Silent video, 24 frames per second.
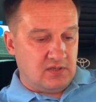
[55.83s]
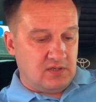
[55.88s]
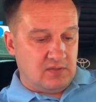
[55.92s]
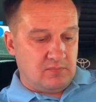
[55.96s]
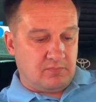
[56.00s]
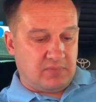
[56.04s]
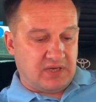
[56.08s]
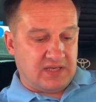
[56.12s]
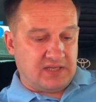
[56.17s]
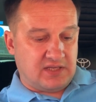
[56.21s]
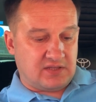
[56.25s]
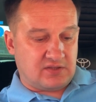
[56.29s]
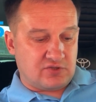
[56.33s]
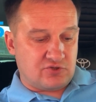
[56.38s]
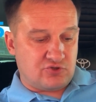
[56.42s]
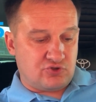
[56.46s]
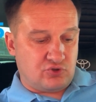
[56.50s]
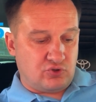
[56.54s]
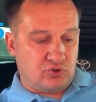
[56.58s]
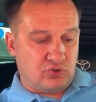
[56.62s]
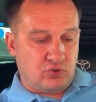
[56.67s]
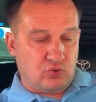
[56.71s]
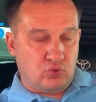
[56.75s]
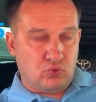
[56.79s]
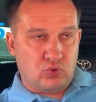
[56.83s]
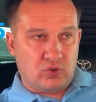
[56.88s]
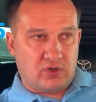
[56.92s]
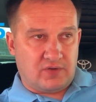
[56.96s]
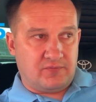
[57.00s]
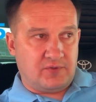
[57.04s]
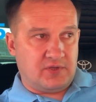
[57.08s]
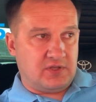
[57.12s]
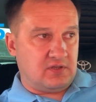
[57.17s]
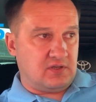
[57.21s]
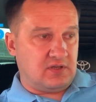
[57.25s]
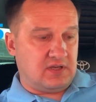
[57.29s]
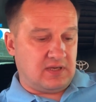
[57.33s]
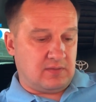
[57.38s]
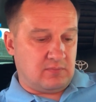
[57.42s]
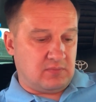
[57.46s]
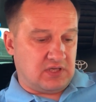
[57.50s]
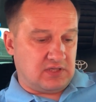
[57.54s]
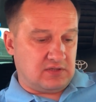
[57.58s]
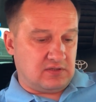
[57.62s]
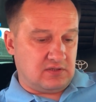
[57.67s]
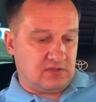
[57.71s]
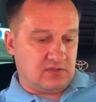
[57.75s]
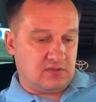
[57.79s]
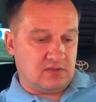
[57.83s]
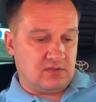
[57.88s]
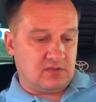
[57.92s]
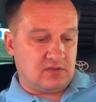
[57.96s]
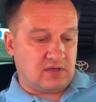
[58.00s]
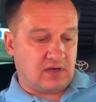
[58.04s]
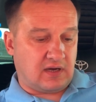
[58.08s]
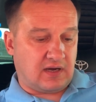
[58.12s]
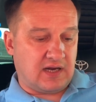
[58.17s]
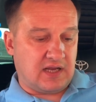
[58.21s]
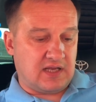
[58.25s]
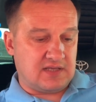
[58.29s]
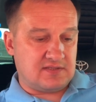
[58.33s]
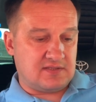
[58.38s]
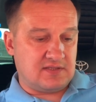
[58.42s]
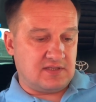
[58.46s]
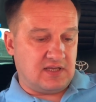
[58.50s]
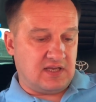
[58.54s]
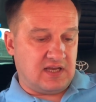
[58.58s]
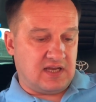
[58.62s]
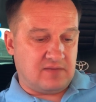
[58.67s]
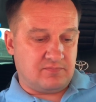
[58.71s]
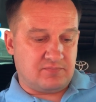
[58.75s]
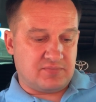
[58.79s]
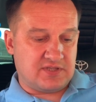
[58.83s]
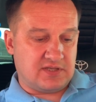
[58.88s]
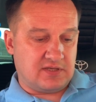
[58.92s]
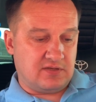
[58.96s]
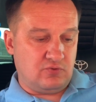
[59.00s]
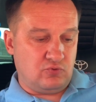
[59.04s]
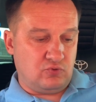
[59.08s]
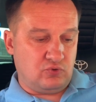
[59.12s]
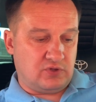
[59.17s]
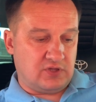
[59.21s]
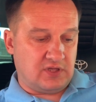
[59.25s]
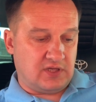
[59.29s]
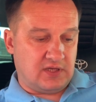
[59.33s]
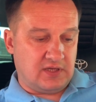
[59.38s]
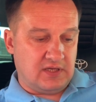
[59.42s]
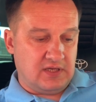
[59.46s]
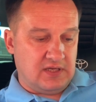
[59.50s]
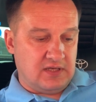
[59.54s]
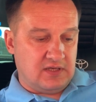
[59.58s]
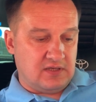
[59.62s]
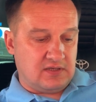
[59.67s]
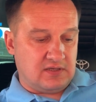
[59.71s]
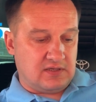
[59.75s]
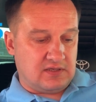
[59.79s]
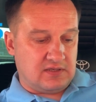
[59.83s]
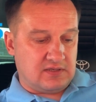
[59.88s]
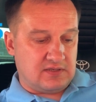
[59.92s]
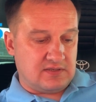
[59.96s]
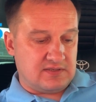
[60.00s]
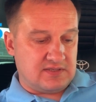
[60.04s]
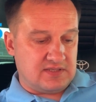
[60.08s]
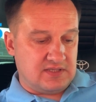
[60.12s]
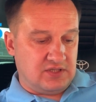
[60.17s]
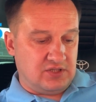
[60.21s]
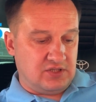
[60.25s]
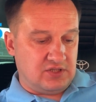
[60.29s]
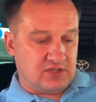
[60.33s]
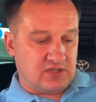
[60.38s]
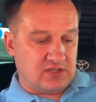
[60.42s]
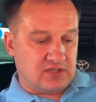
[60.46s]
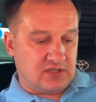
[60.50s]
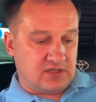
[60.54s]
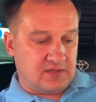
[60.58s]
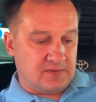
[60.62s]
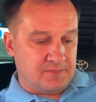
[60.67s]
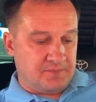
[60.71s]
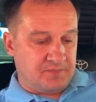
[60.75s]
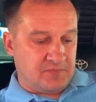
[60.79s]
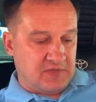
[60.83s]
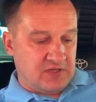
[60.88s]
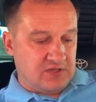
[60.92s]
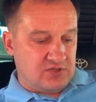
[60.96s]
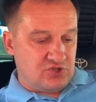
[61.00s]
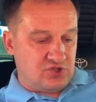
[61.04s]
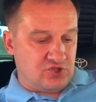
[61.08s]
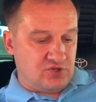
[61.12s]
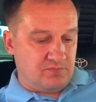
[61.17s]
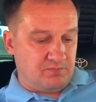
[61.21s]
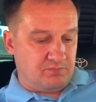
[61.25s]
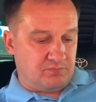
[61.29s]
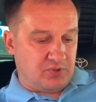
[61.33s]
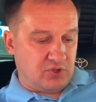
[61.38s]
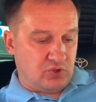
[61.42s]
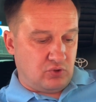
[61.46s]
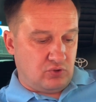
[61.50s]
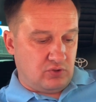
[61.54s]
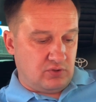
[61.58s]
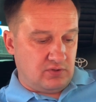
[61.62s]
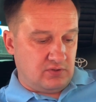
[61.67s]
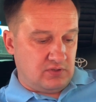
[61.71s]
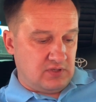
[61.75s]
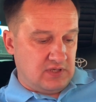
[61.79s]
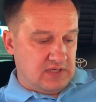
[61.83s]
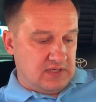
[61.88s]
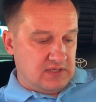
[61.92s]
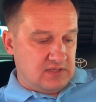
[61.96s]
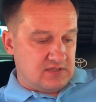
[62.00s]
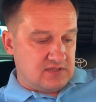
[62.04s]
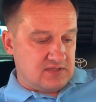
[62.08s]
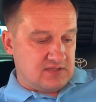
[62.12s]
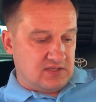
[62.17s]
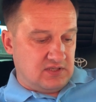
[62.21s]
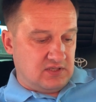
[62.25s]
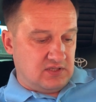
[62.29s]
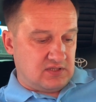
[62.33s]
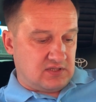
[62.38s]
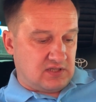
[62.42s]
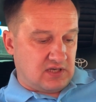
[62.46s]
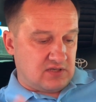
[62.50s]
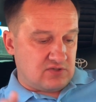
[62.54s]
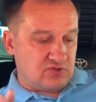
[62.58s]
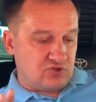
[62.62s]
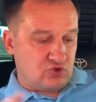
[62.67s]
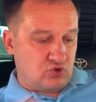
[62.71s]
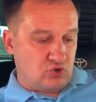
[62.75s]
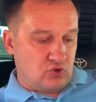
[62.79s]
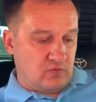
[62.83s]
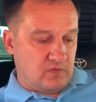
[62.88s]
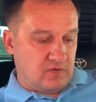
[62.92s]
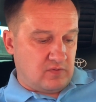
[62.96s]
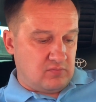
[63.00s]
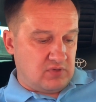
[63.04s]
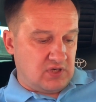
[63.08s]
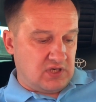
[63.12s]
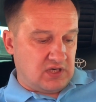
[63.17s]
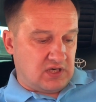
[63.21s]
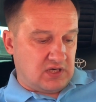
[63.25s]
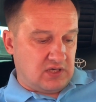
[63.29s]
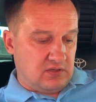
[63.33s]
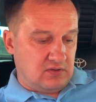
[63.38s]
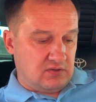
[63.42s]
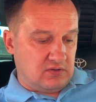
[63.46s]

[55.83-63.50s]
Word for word: Понятно, что уровень команд разный абсолютно. Зенит это чемпион, Зенит Ростов обыграл